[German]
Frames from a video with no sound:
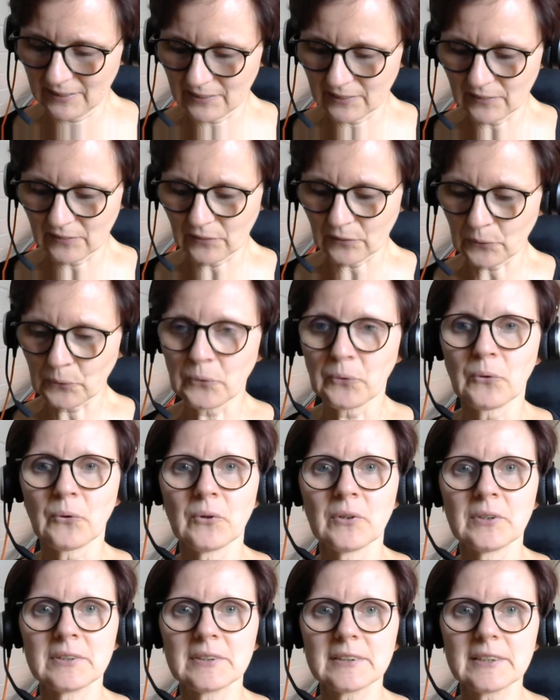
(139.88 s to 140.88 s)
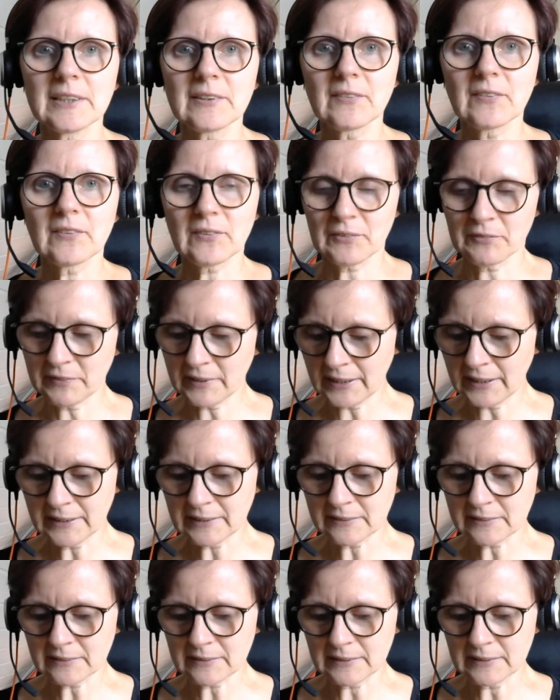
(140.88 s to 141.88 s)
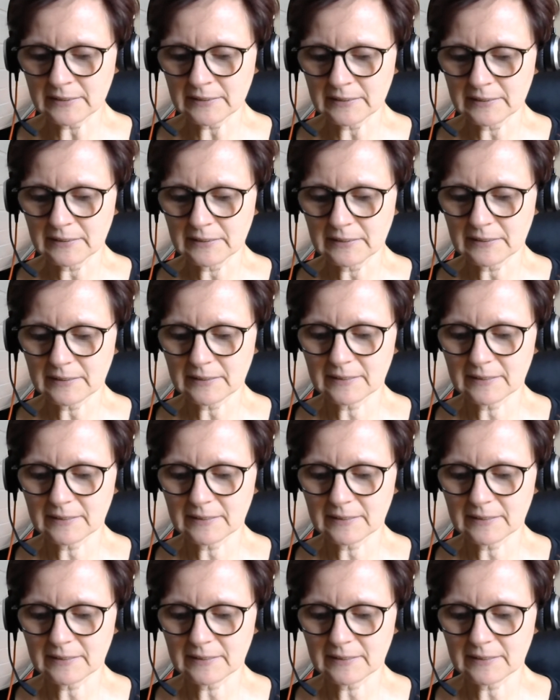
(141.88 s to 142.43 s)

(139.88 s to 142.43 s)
So, und der zweite